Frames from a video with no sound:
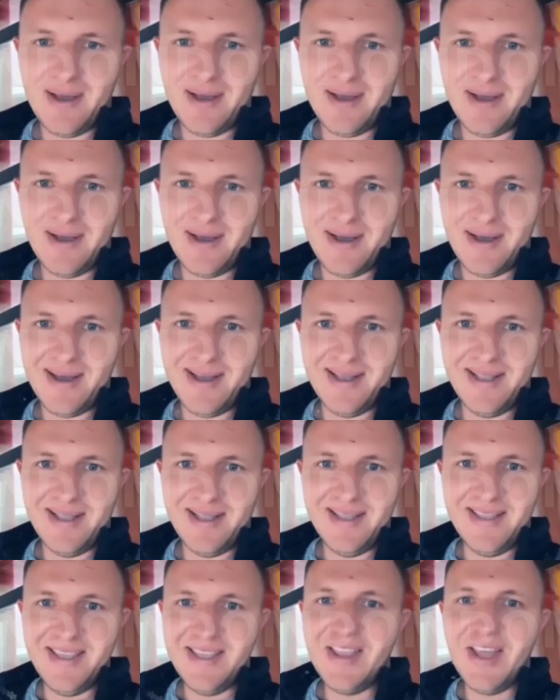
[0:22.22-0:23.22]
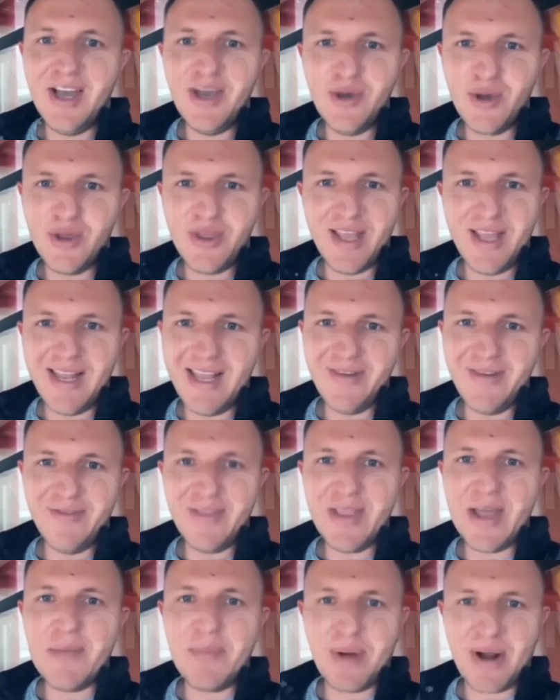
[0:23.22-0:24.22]
э, не дает
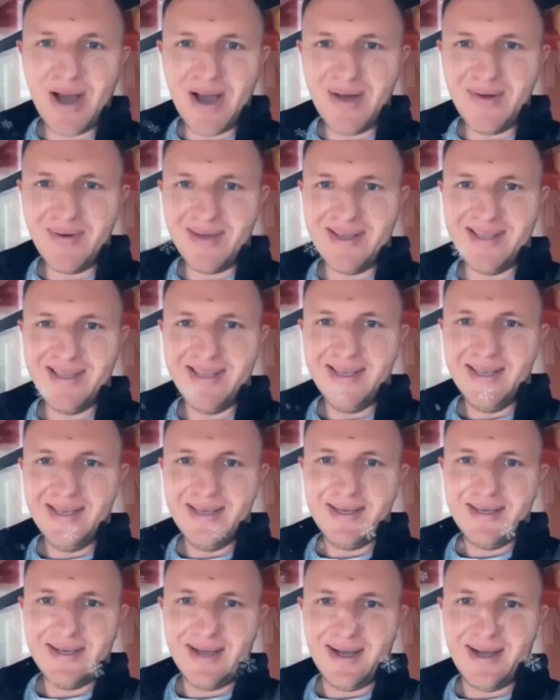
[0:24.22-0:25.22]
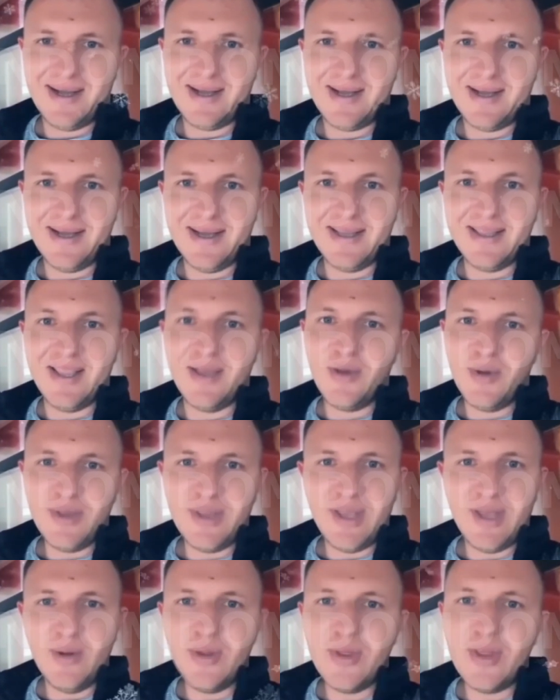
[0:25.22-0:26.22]
налево-направо, как э,
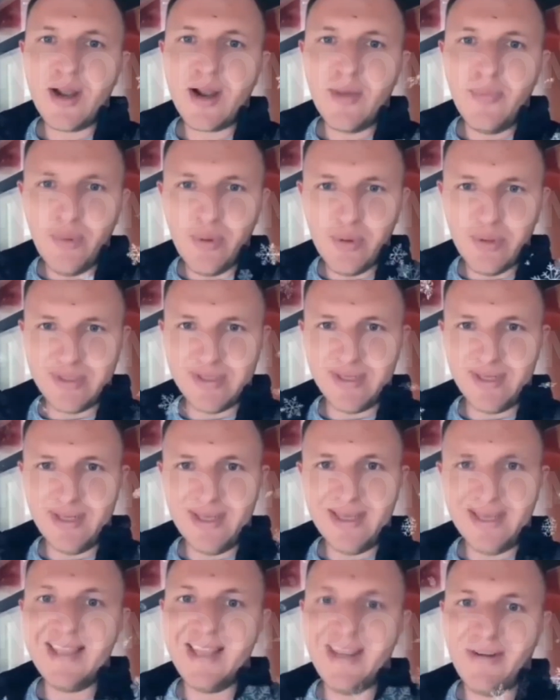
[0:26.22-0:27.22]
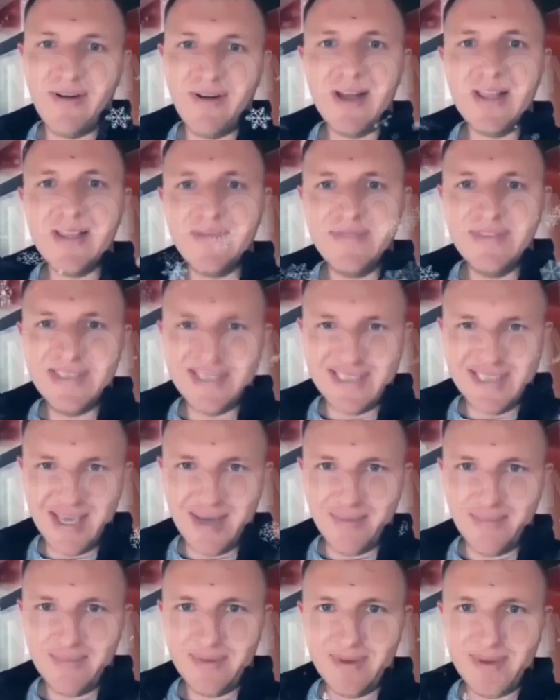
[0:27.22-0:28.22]
дает Алена Рапунцель. И давала
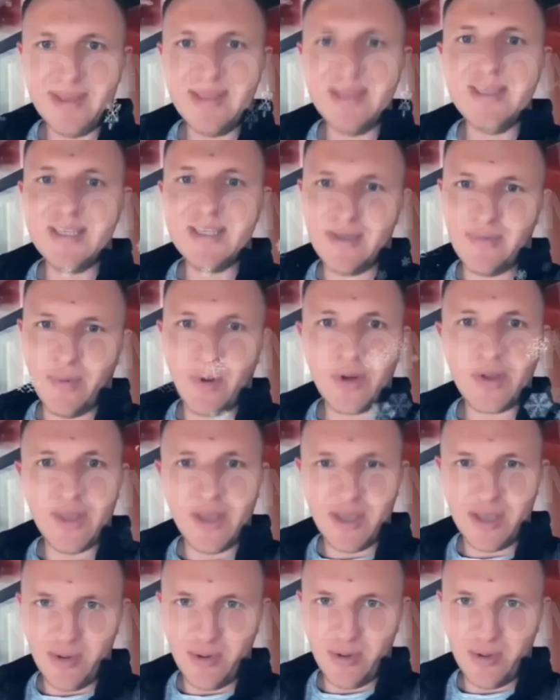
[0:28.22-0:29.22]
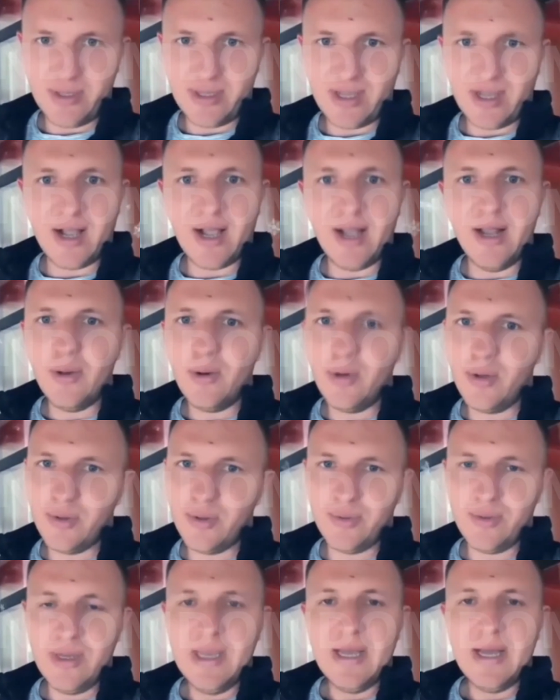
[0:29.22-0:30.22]
всем. И до сих пор дает. Как
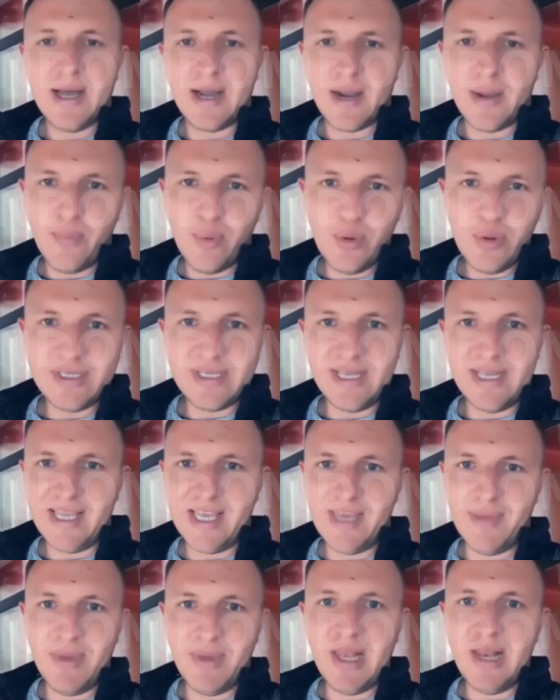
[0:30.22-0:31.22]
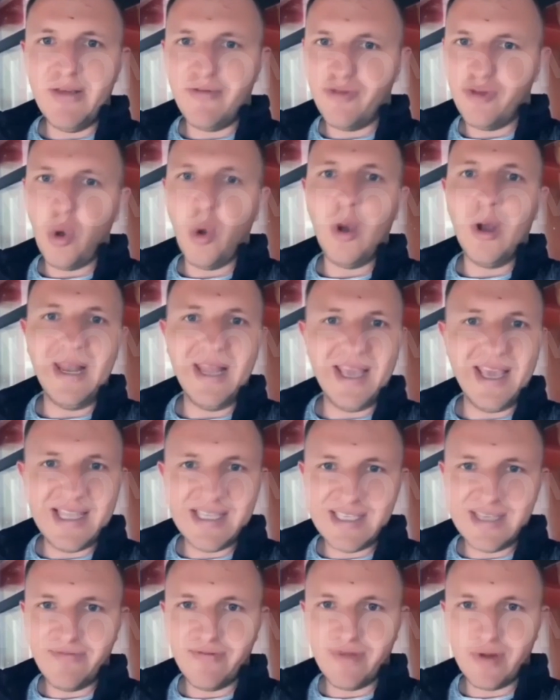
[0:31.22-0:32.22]
Алену Рапунцель имели в
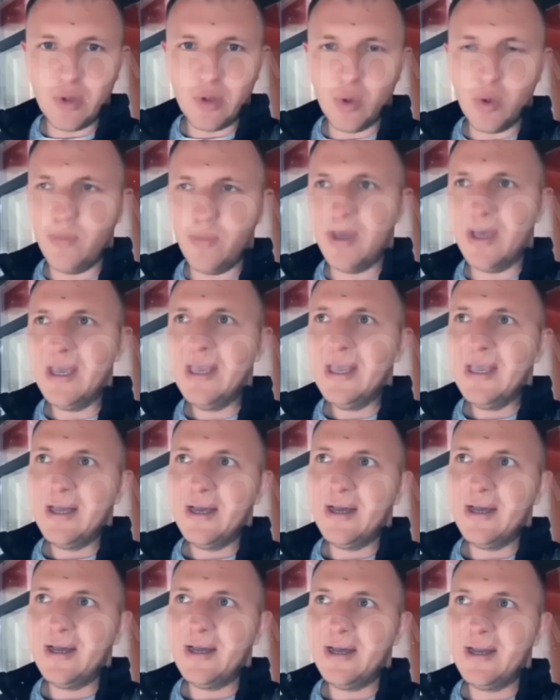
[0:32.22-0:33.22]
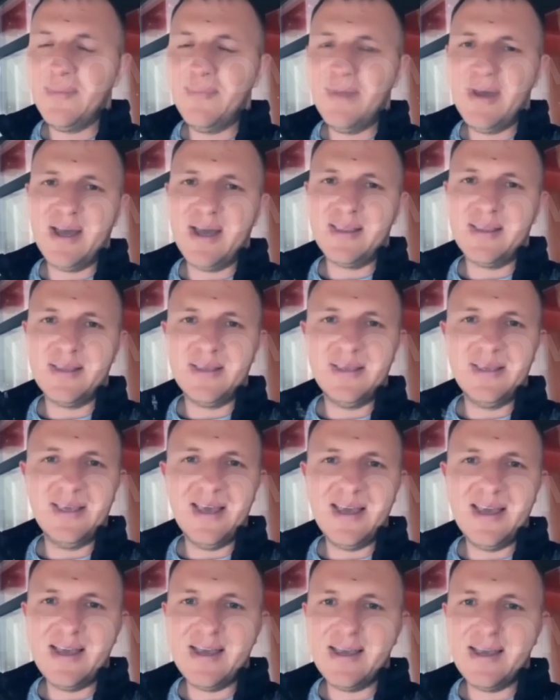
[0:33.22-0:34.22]
туалете, в клубе. Э, ребят,
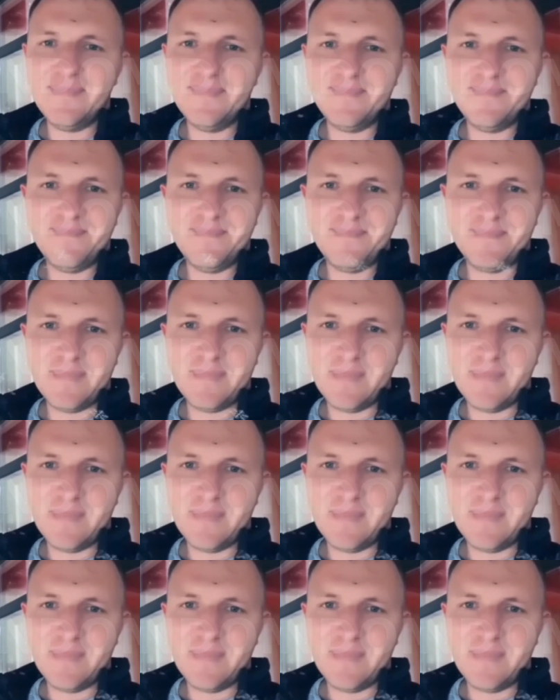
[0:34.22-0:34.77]
я